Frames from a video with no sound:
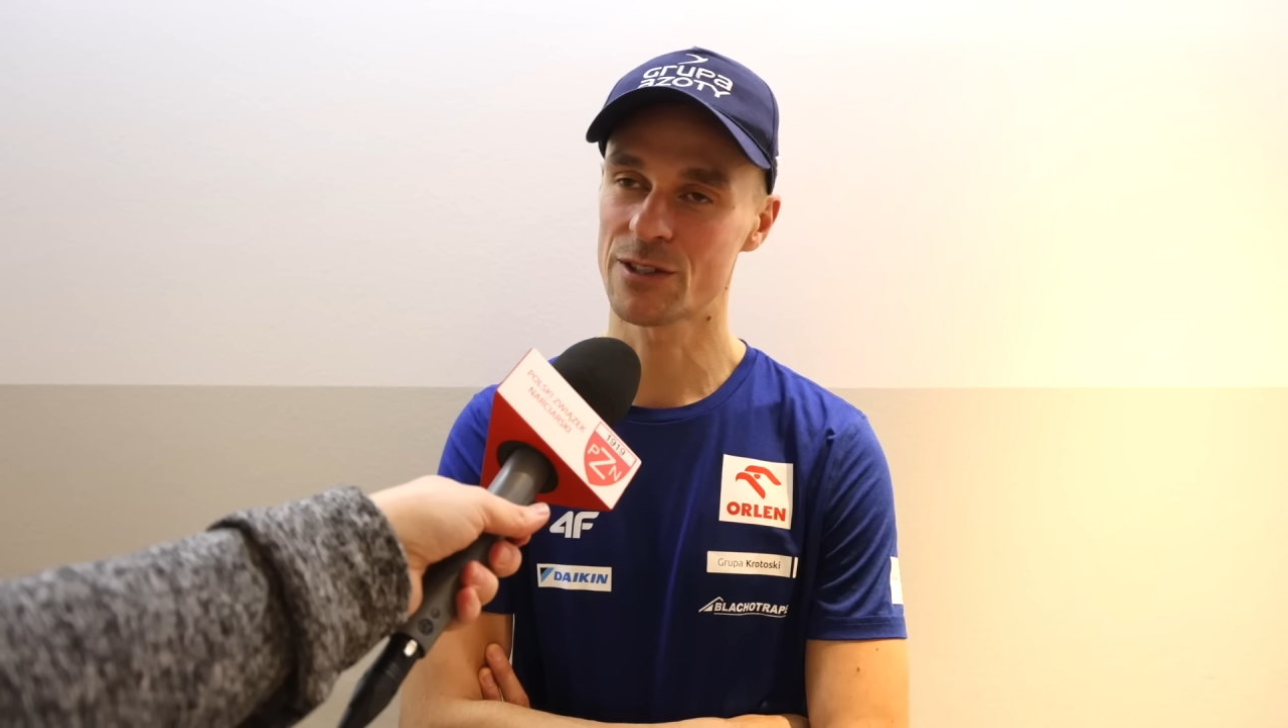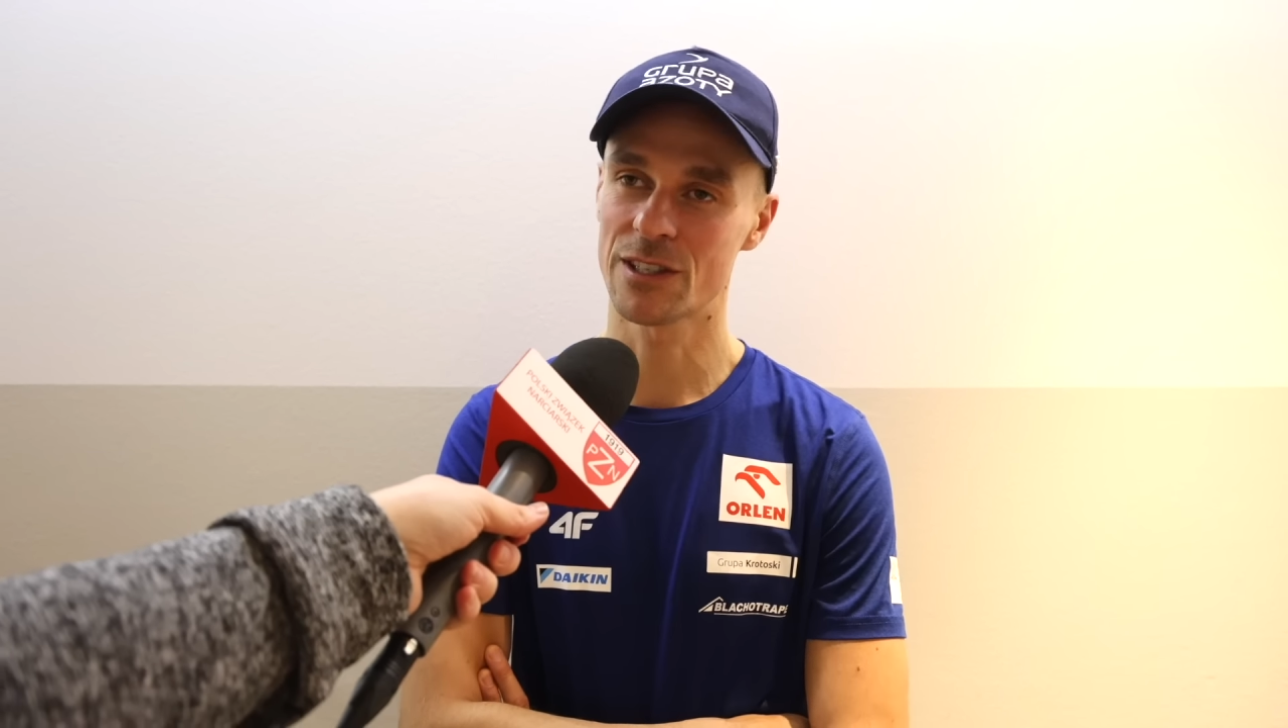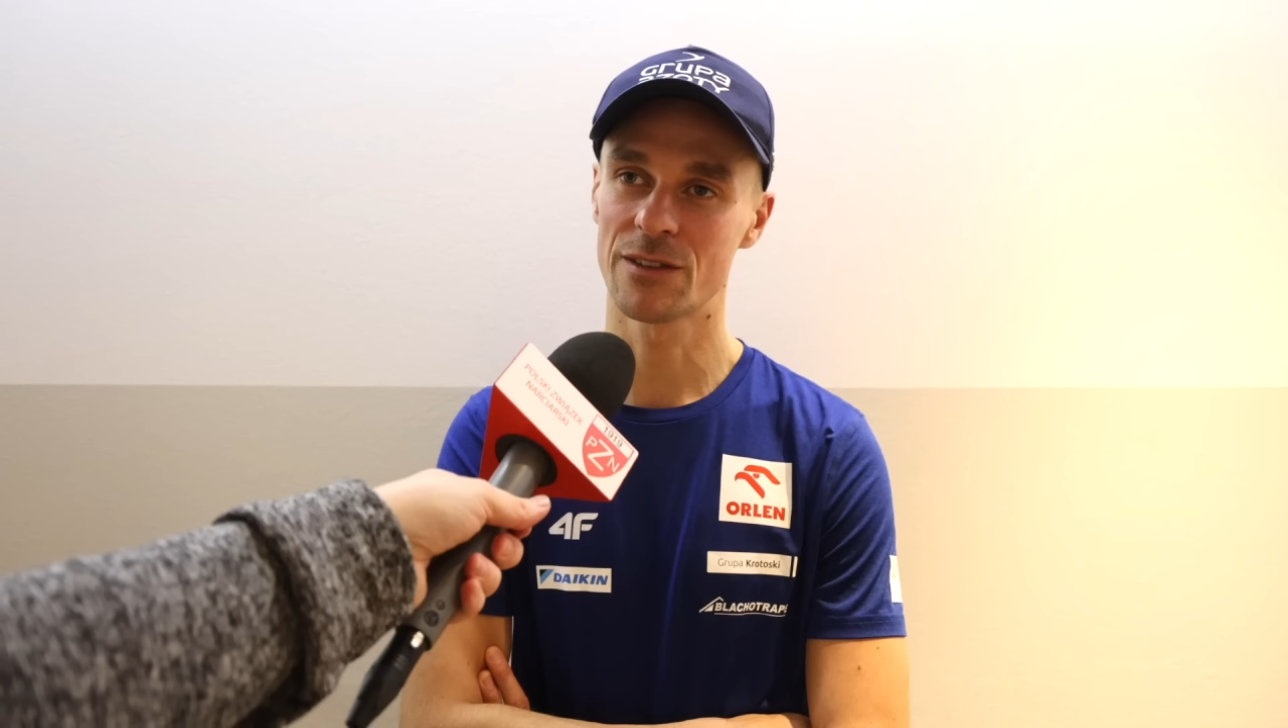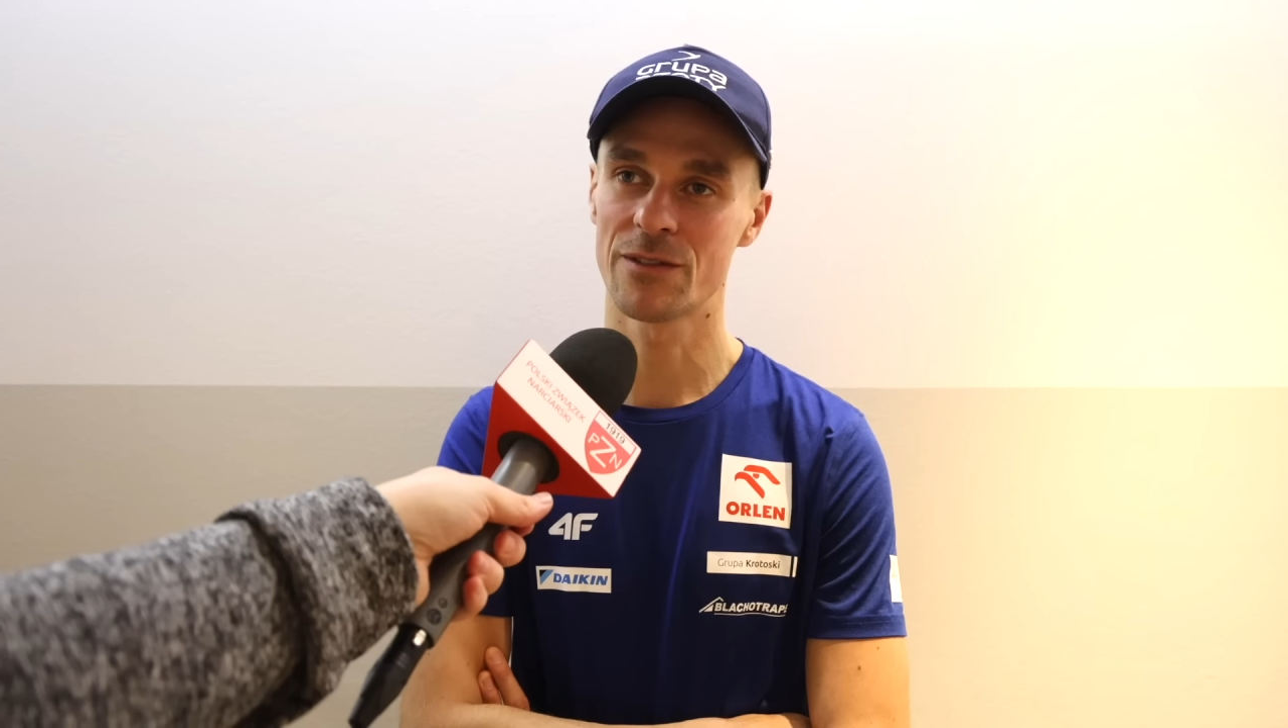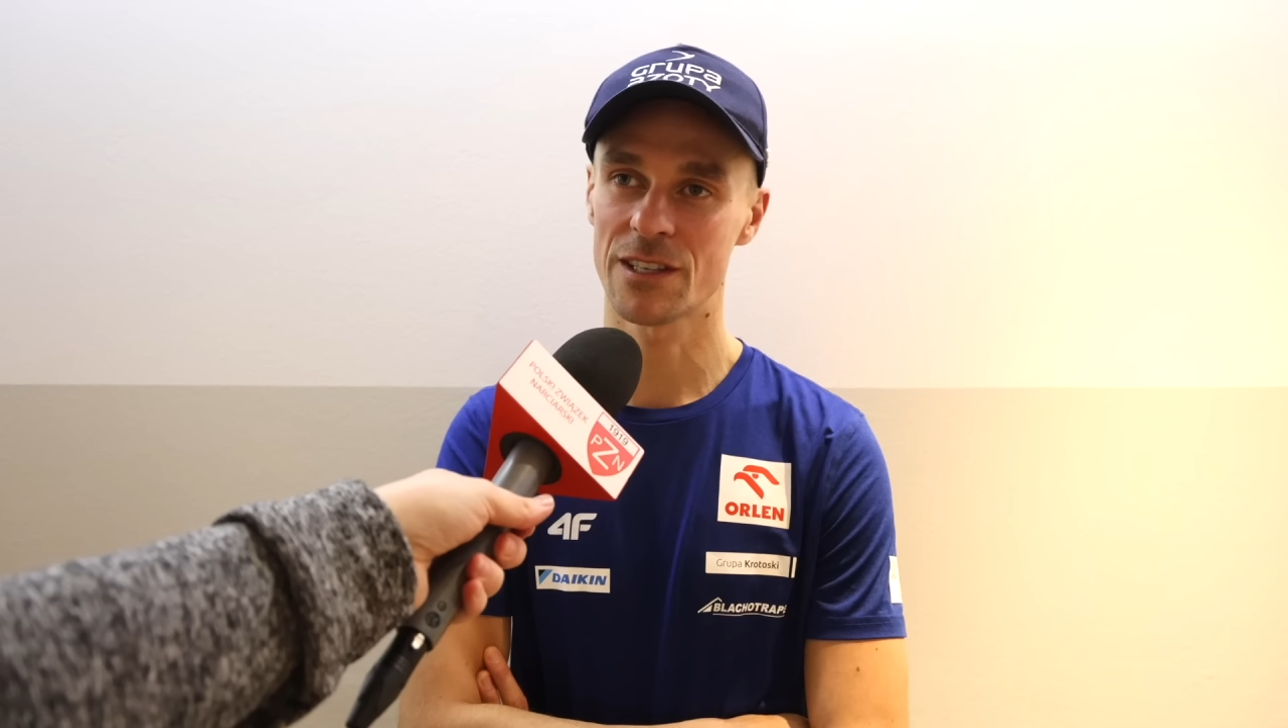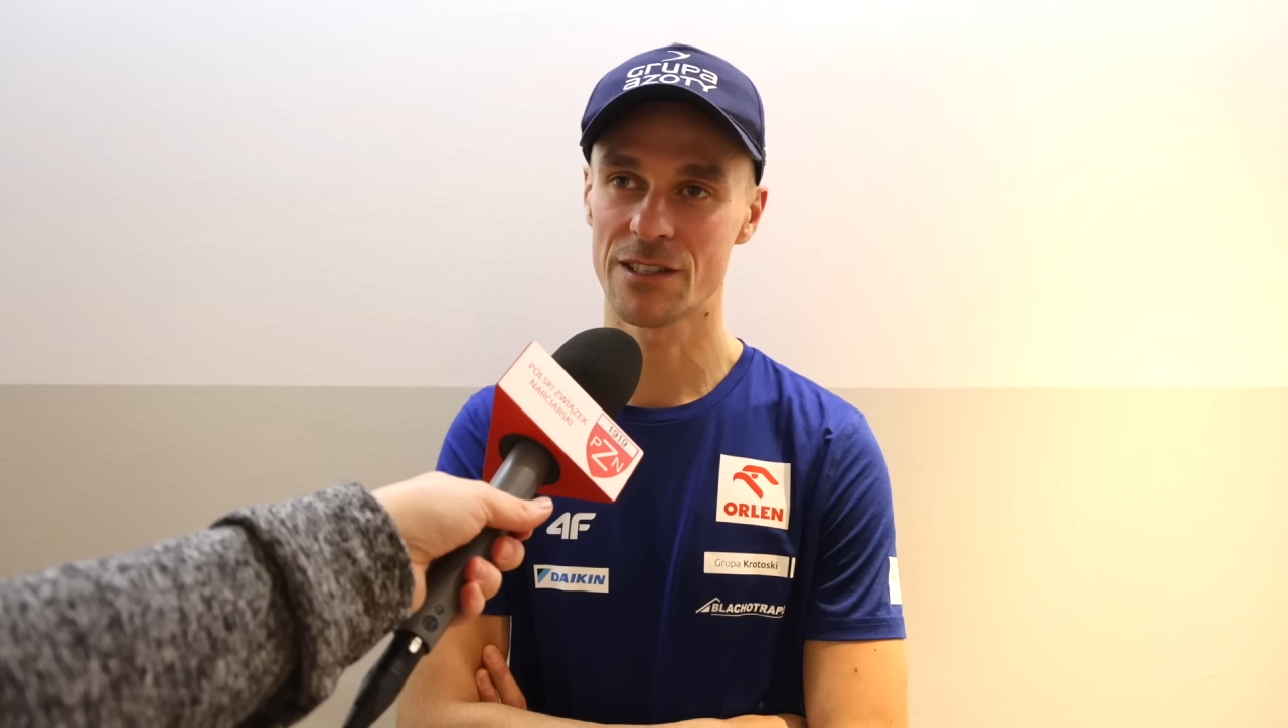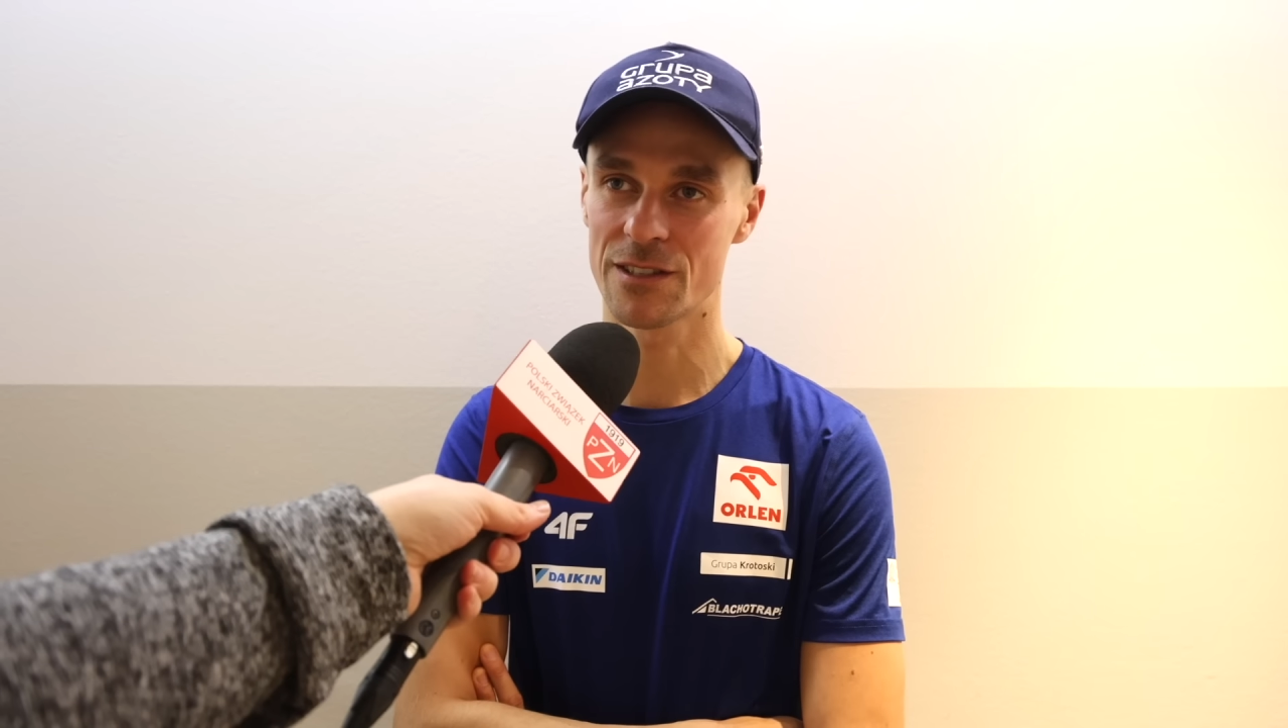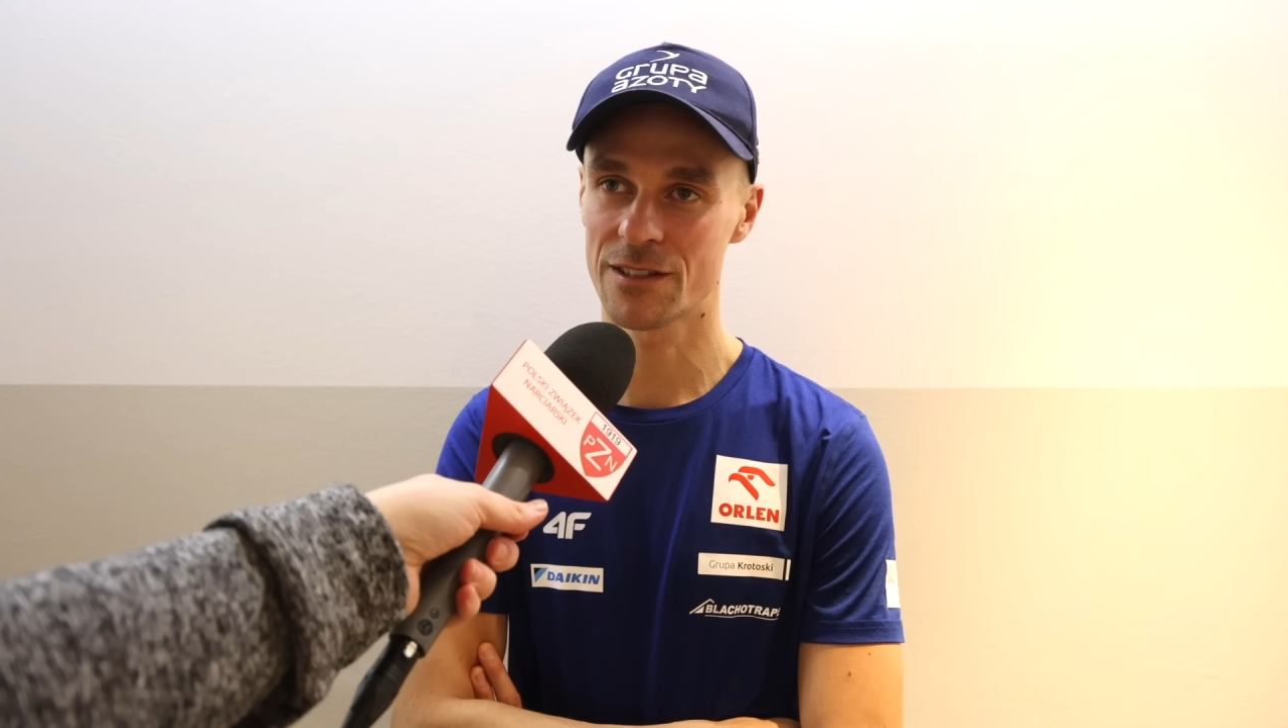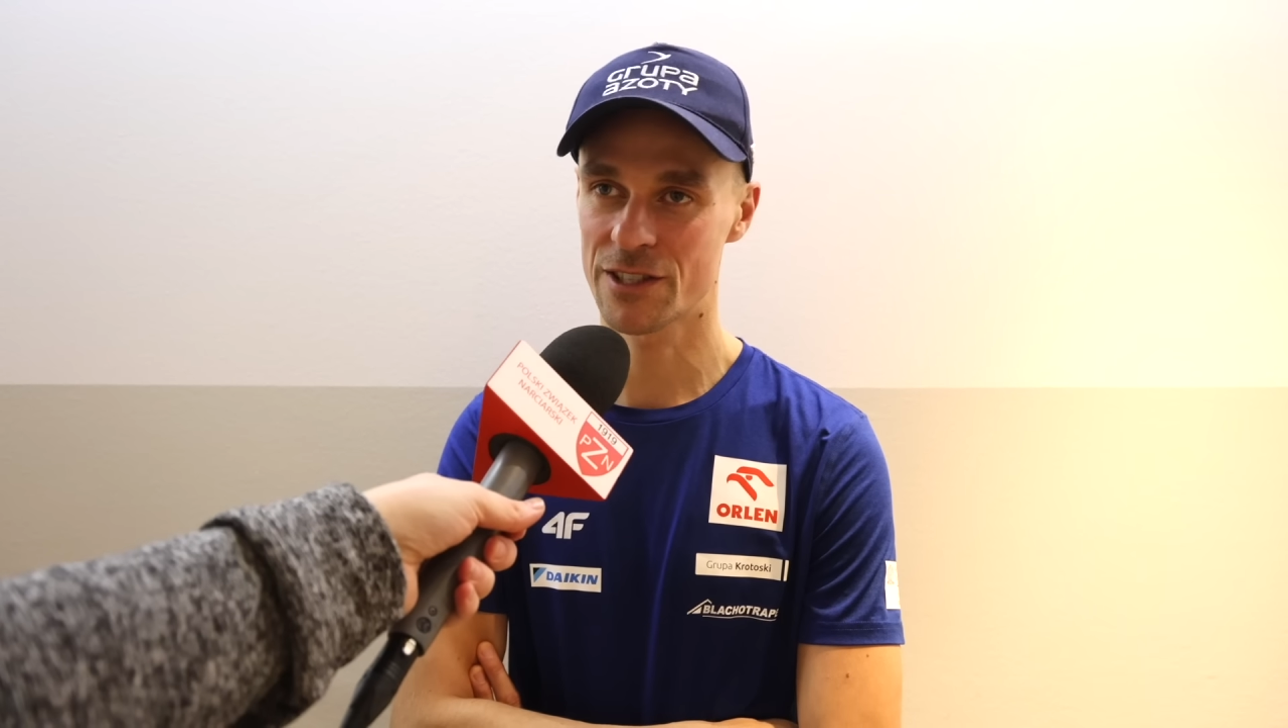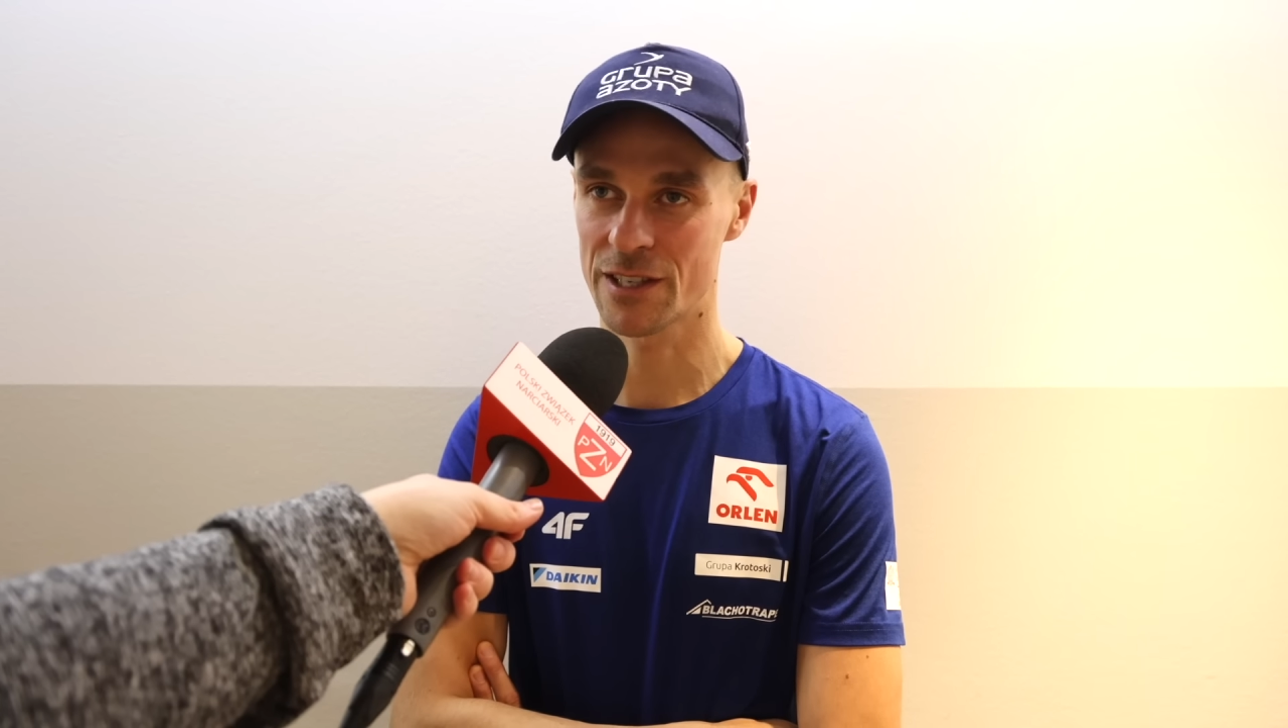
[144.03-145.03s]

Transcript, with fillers: oczekiwać nic